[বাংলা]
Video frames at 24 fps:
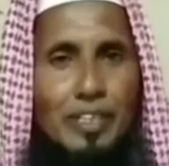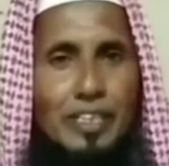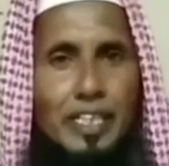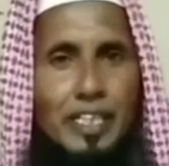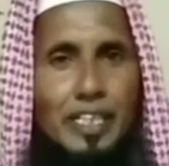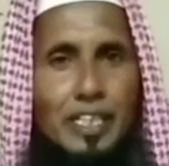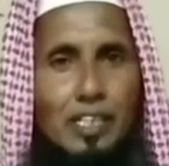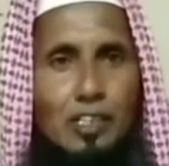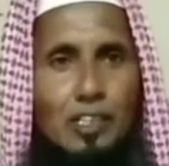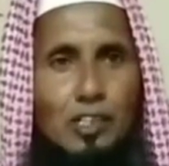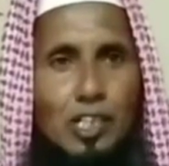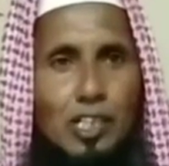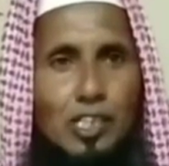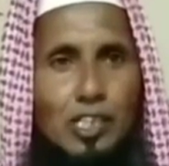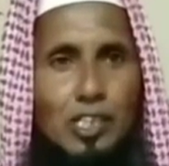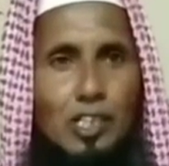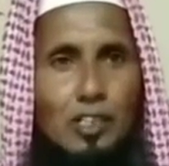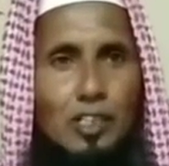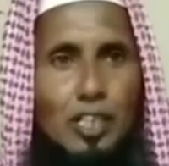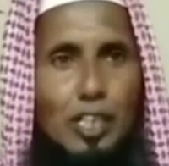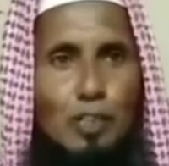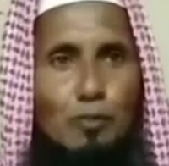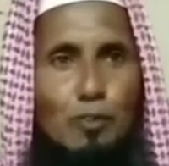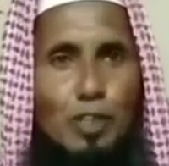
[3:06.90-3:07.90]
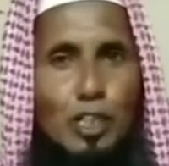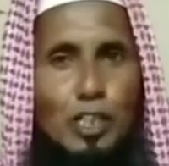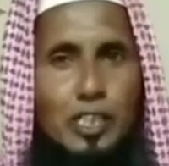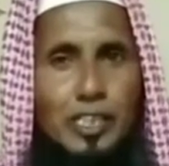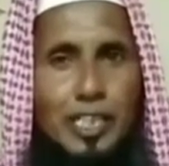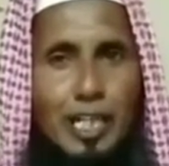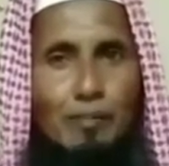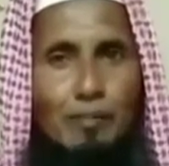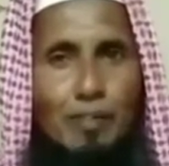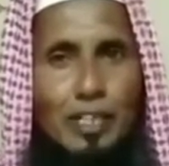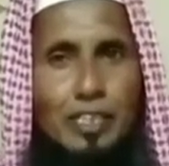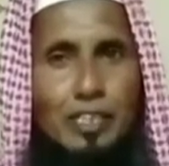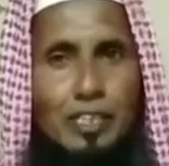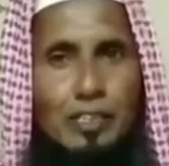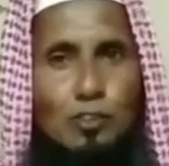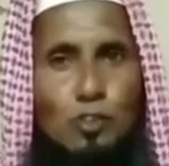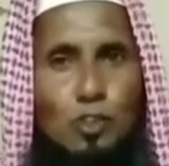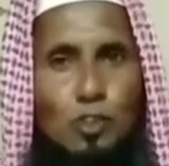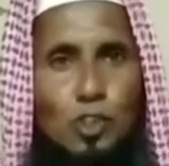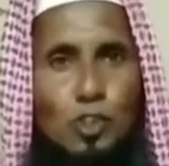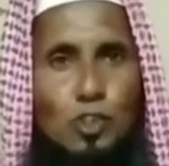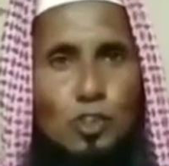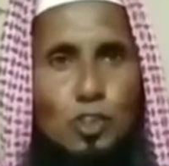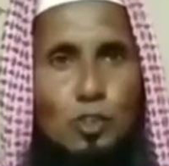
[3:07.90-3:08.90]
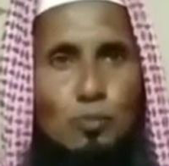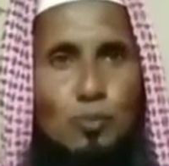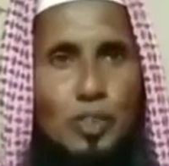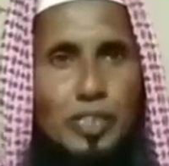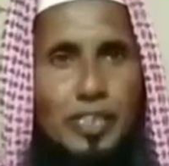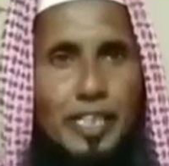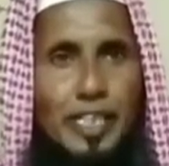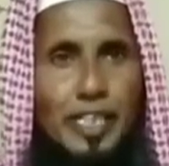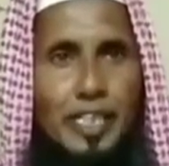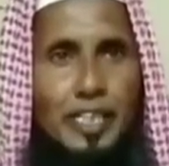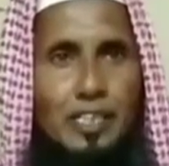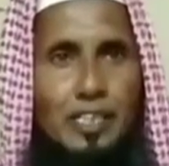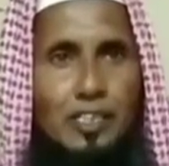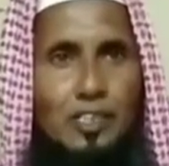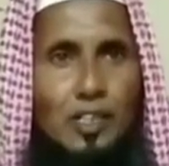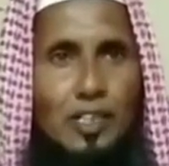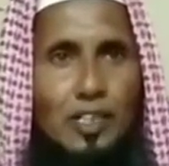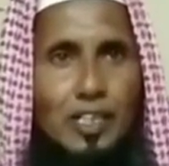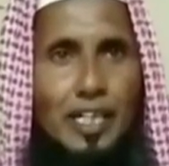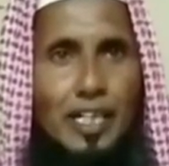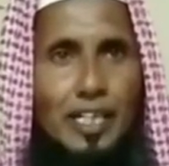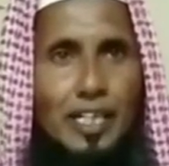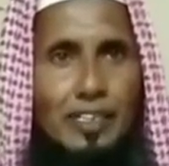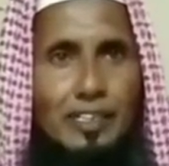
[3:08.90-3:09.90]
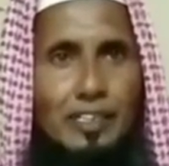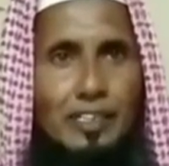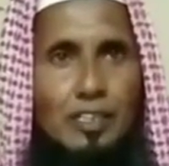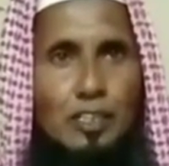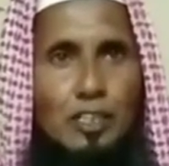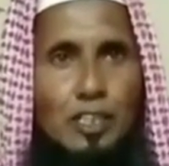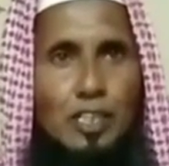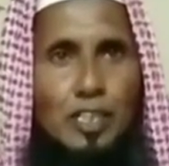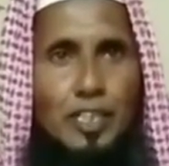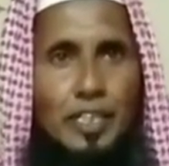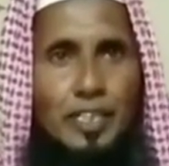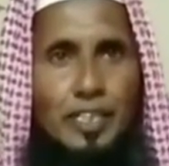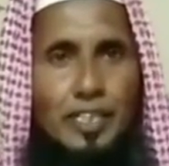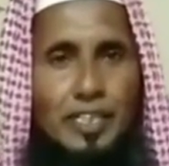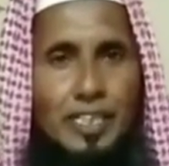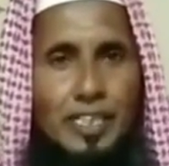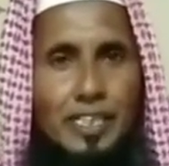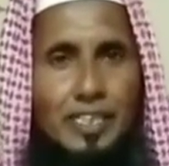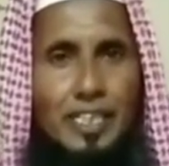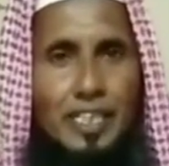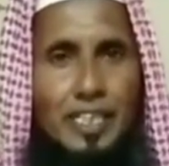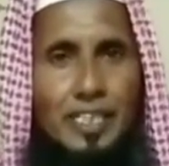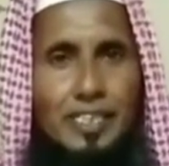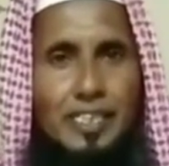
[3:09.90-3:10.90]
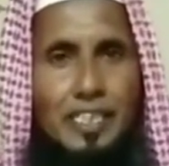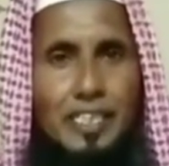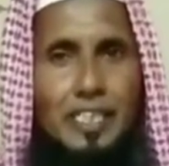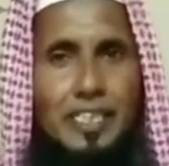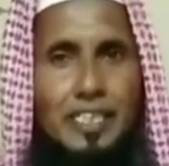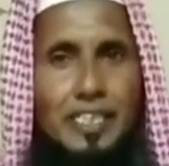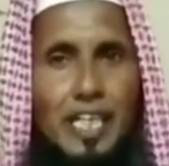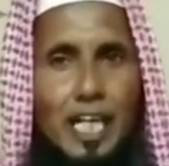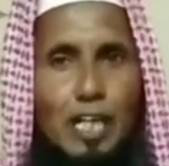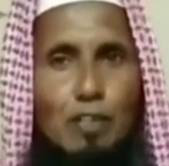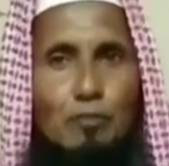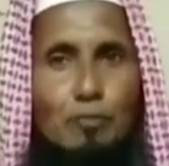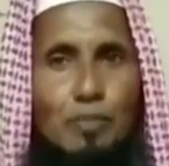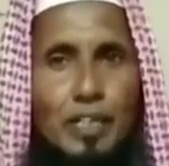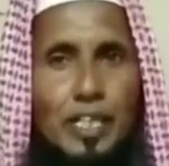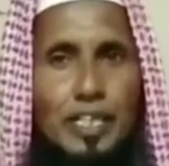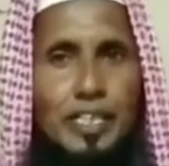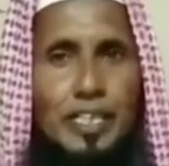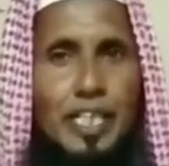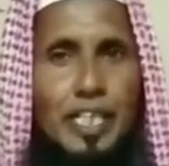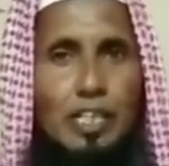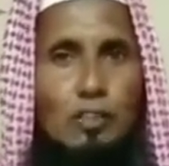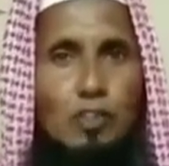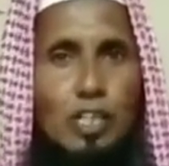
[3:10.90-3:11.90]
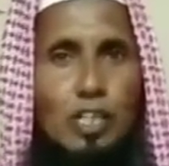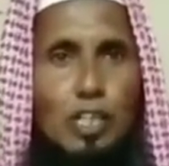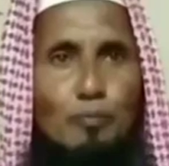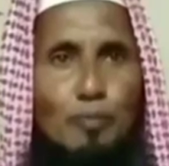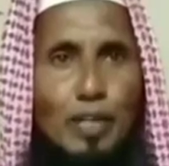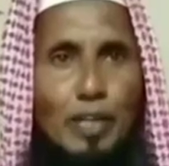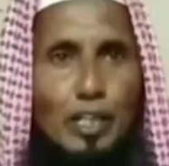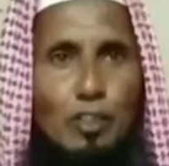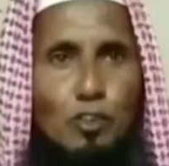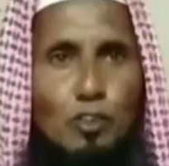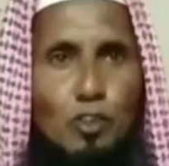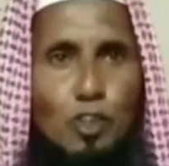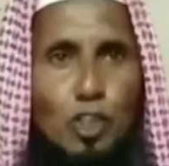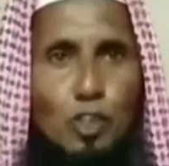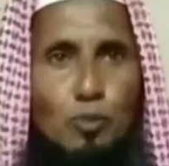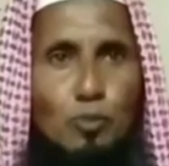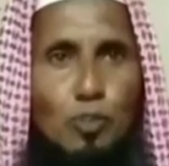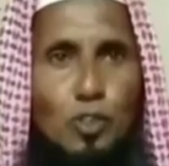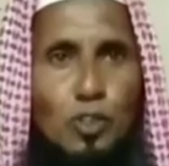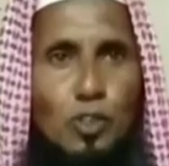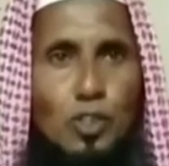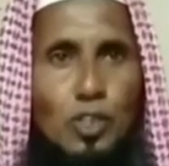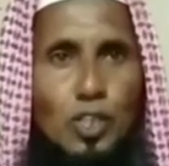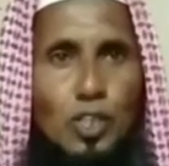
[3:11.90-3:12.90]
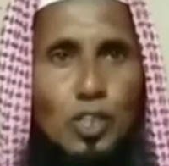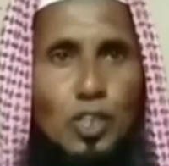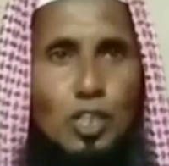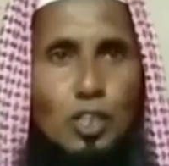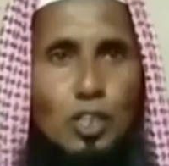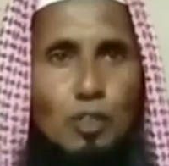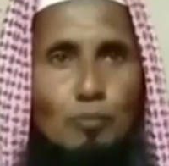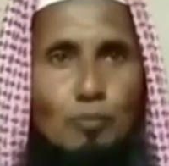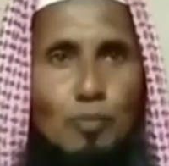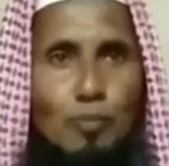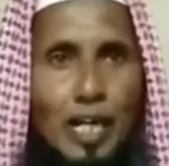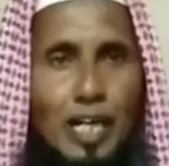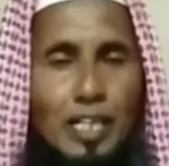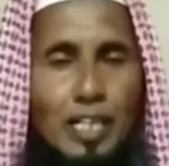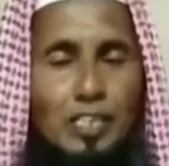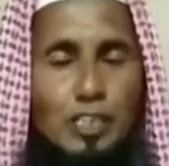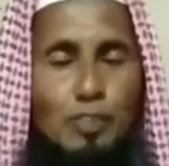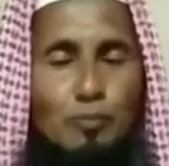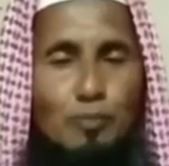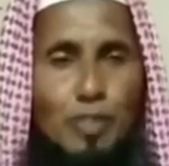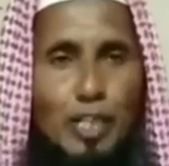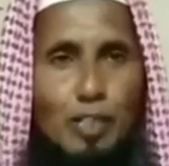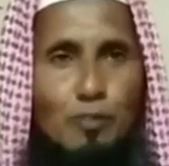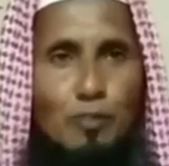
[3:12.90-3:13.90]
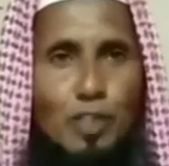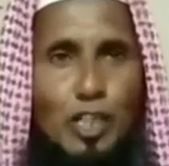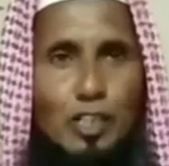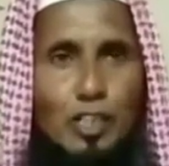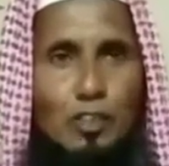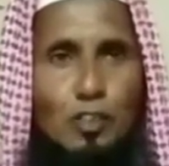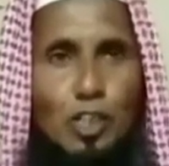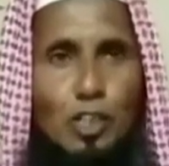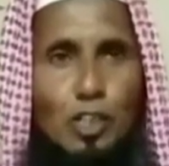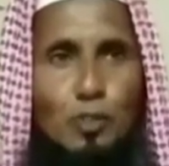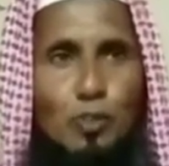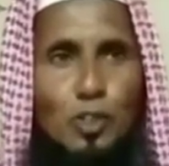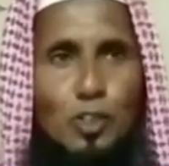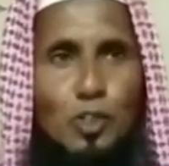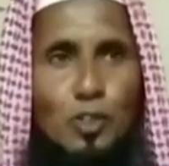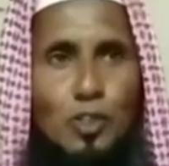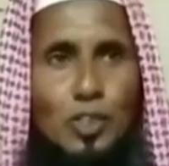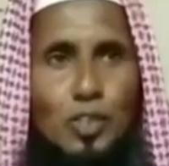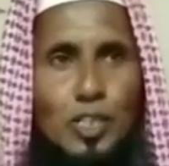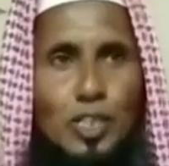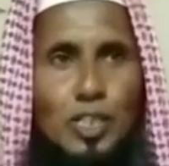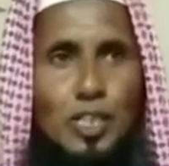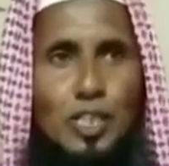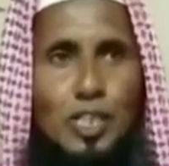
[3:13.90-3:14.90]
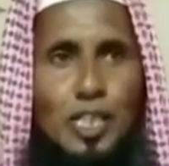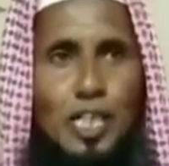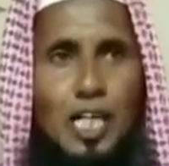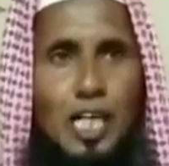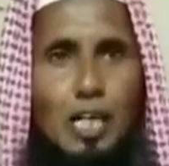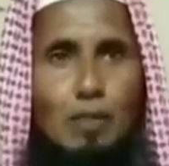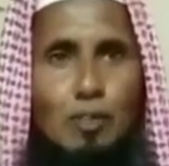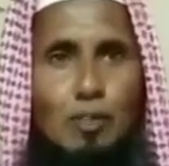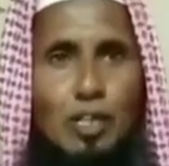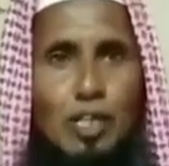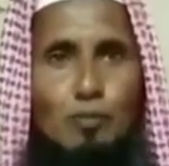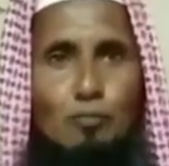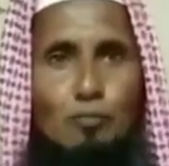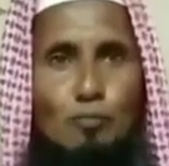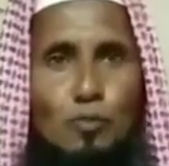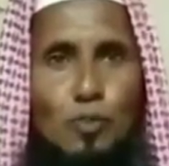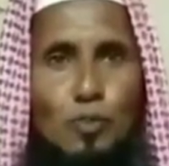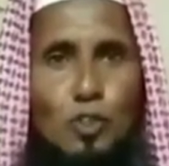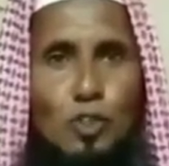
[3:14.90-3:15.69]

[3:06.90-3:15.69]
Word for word: আমাদেরকে লকডাউন এবং সামাজিক দূরত্ব বজায় রেখে চলার নির্দেশ দিয়েছে আমরা সেইগুলো পালন করব মাস্ক ব্যবহার করব এবং